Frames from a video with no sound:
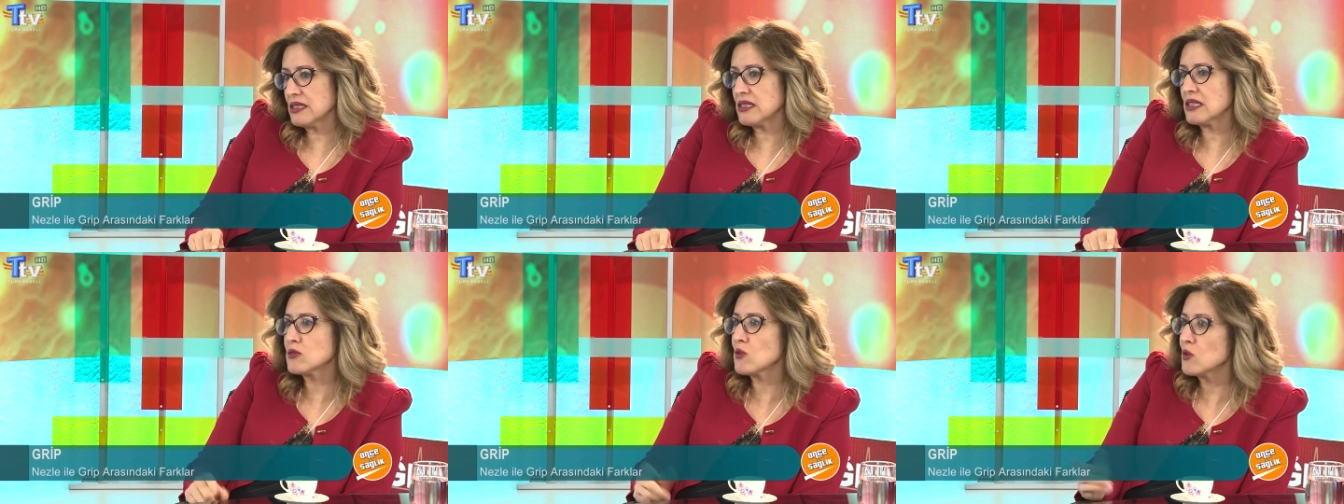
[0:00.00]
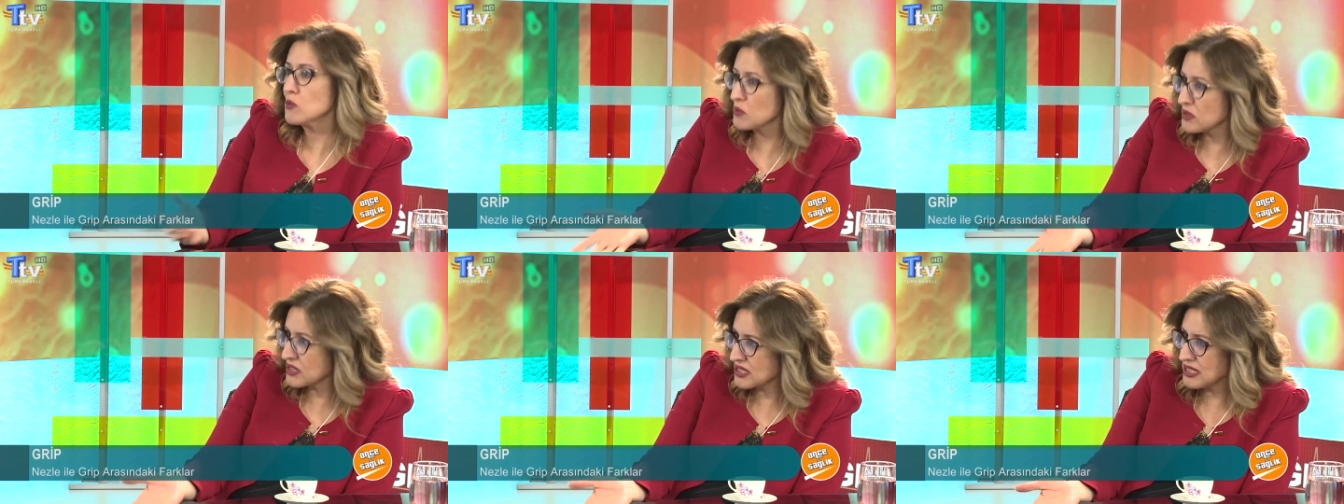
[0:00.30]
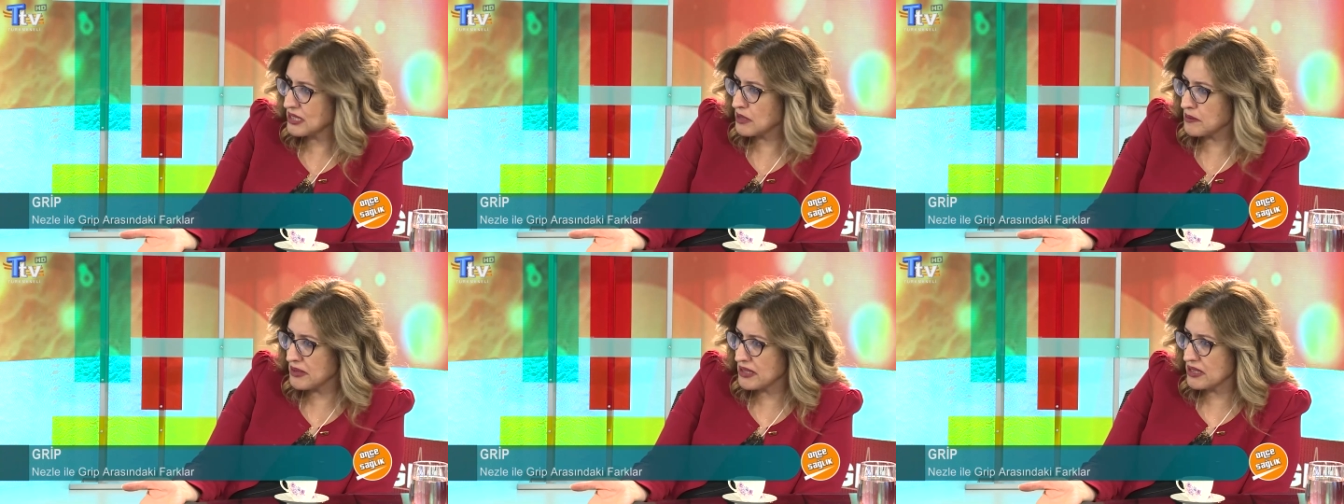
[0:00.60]
İşte
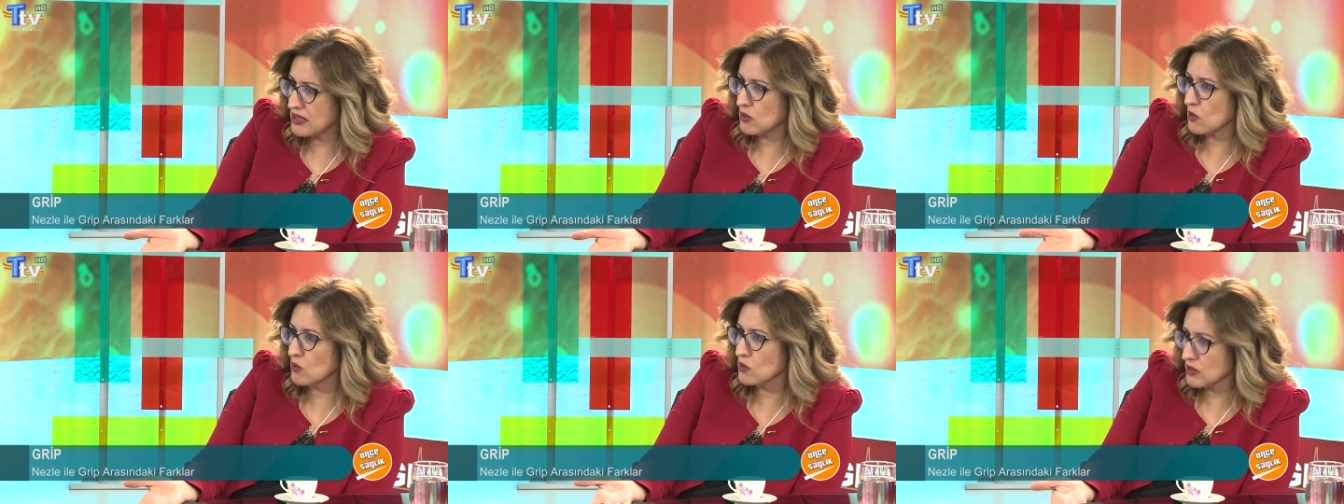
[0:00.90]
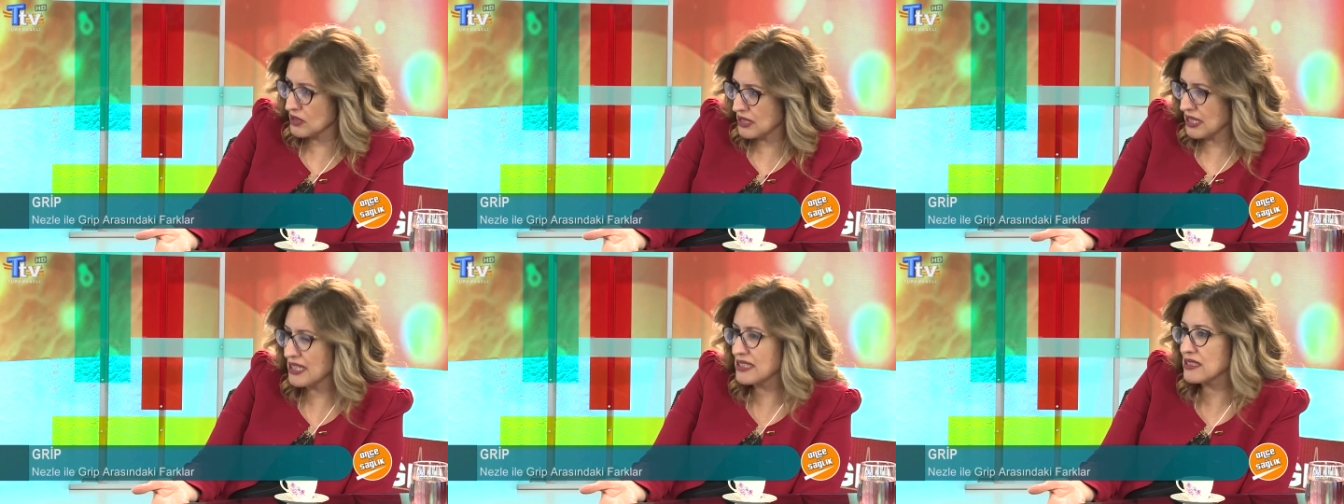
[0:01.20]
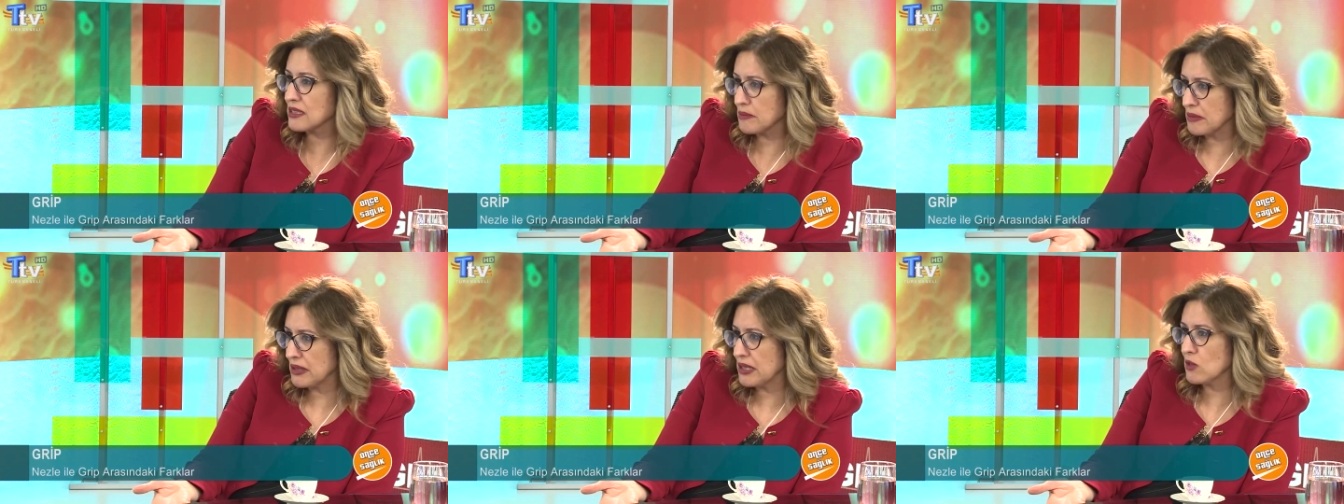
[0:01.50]
domuz gribiydi onun da
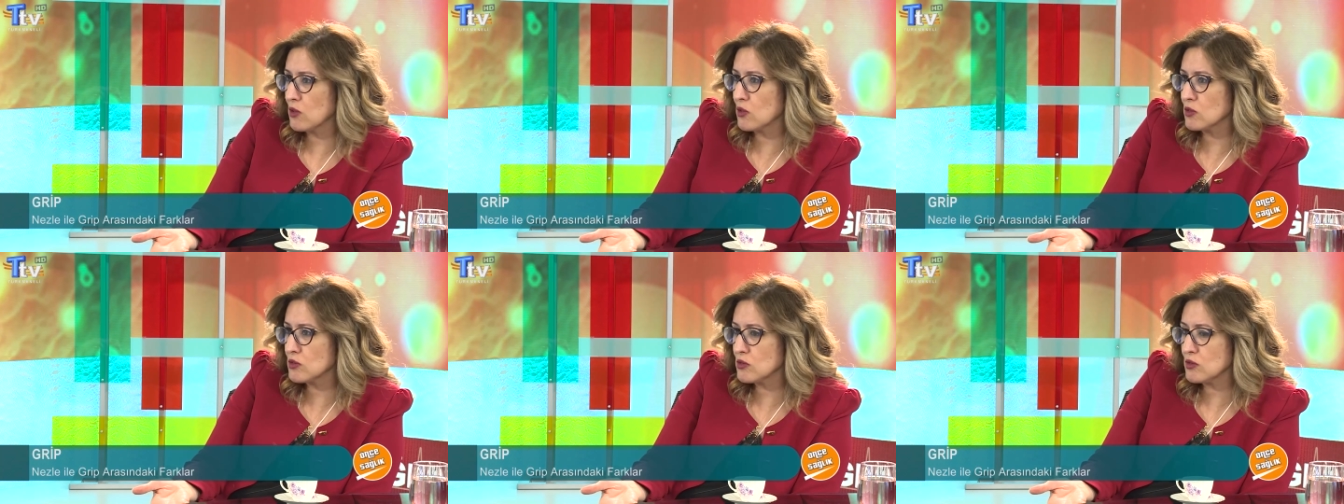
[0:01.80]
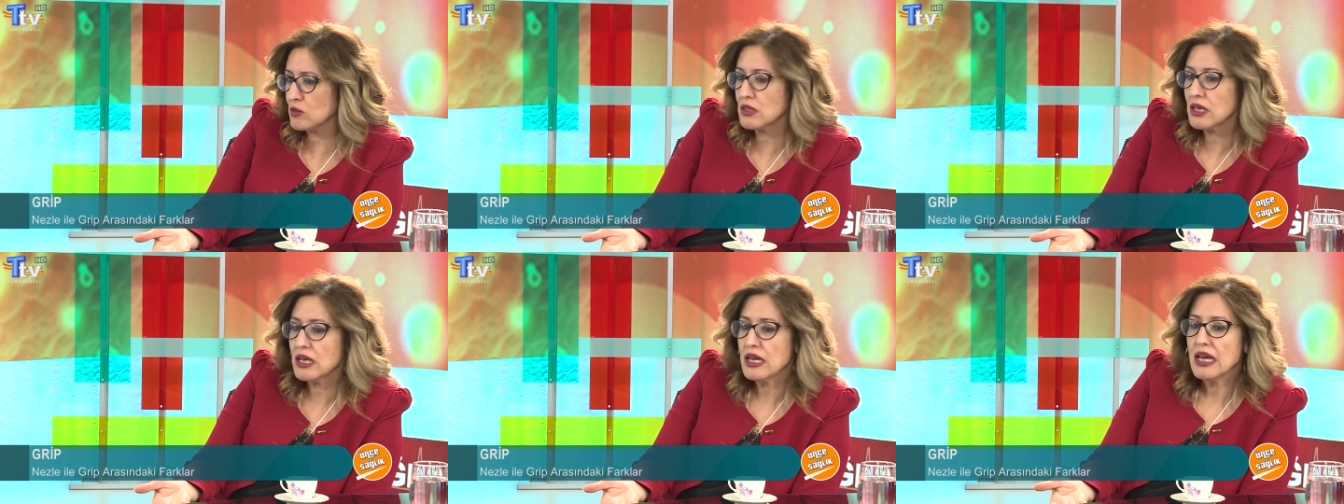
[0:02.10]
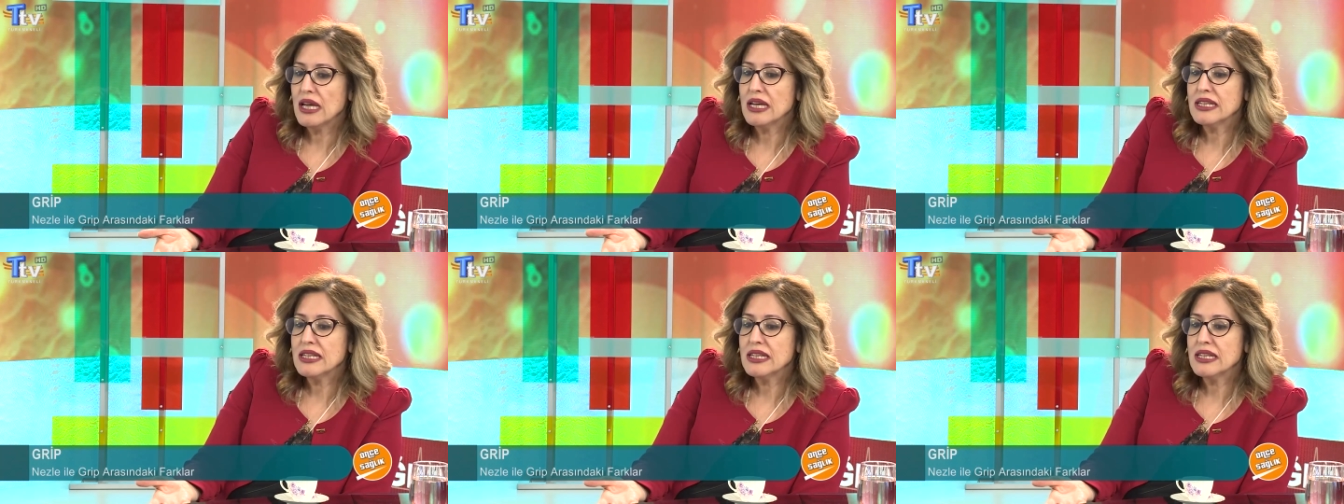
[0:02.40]
adı biliyorsun.